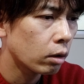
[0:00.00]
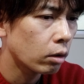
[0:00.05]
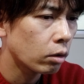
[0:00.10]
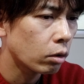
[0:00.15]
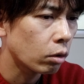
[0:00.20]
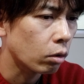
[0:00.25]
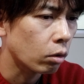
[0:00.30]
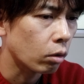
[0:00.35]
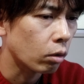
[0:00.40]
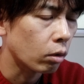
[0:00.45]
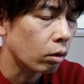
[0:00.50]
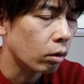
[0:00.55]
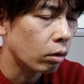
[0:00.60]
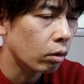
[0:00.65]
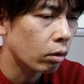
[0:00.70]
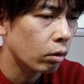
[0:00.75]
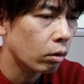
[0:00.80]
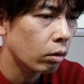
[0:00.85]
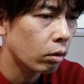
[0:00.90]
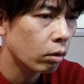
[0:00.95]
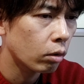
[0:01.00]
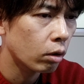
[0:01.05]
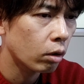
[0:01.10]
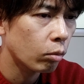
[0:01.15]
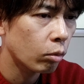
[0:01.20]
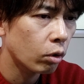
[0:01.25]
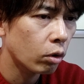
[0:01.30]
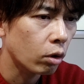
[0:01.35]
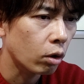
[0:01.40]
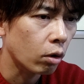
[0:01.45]
ちょっと本当は
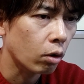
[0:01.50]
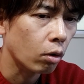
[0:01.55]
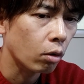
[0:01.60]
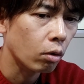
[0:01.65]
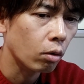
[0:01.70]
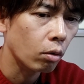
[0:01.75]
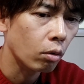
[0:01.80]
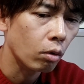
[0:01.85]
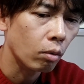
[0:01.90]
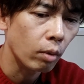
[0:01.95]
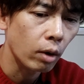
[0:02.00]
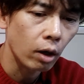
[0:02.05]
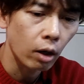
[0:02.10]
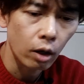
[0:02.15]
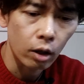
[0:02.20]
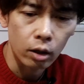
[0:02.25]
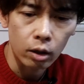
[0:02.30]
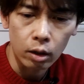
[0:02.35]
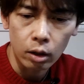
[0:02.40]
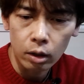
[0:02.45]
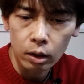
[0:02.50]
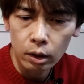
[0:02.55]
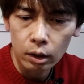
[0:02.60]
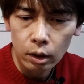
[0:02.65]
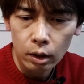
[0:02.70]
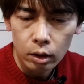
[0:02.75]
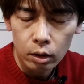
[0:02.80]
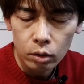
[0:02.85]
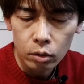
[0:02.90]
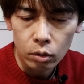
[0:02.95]
もっといろいろと細かい
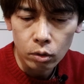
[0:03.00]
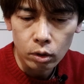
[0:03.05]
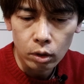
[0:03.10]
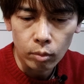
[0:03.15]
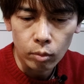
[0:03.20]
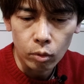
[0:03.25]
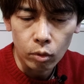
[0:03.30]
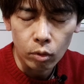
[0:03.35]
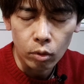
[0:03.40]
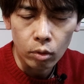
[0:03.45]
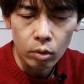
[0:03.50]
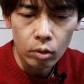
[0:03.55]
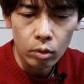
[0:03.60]
操作も